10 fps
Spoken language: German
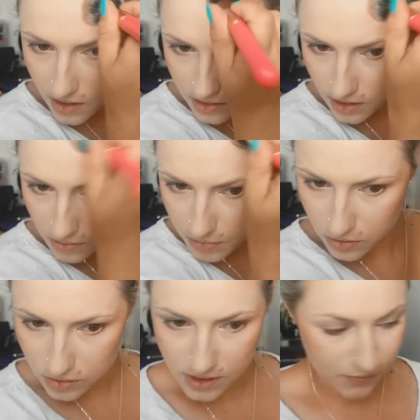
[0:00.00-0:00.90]
die ich
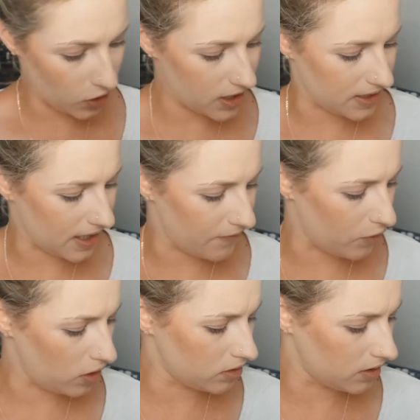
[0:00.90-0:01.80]
benutze. Wirklich seit
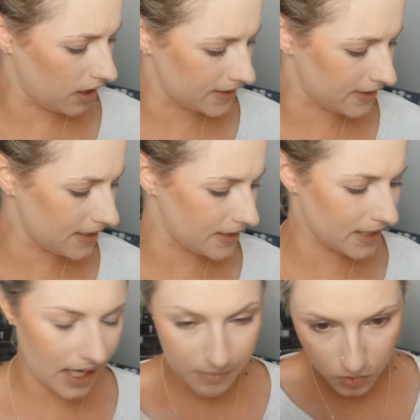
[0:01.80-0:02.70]
Wochen. Also seit
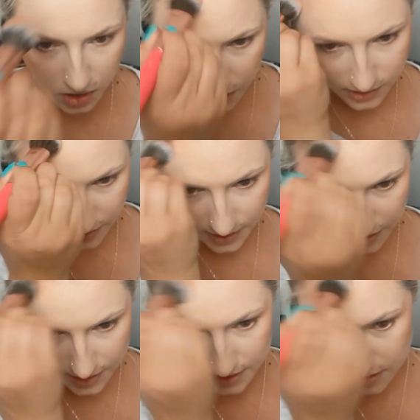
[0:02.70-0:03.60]
drei Monaten
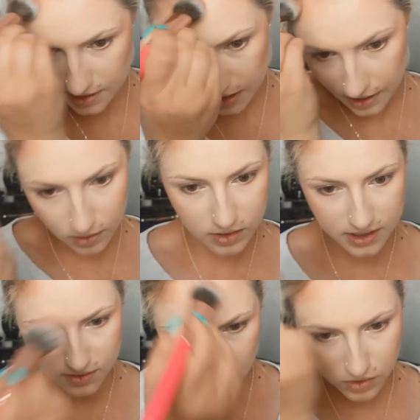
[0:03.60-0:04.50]
jeden Tag. Und
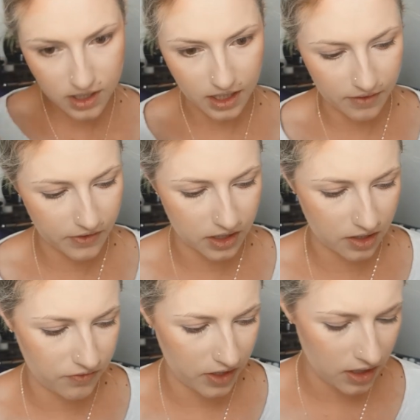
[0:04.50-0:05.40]
es tut sich einfach
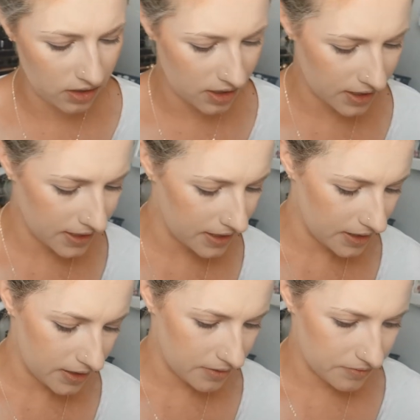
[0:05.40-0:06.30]
nicht viel.
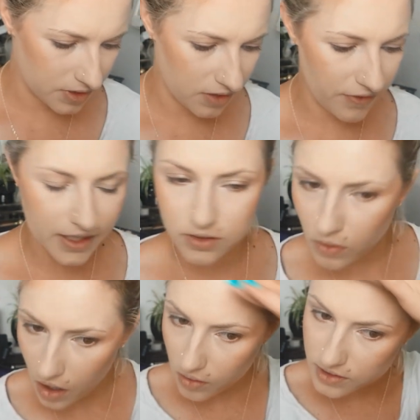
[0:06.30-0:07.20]
Sie fällt
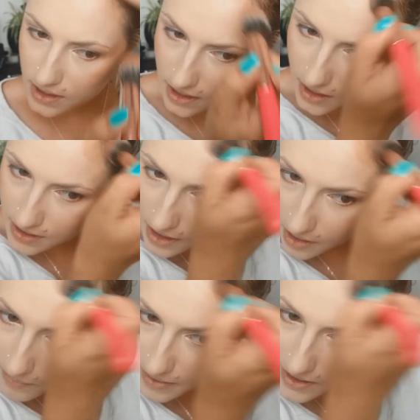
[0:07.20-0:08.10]
nur auseinander, aber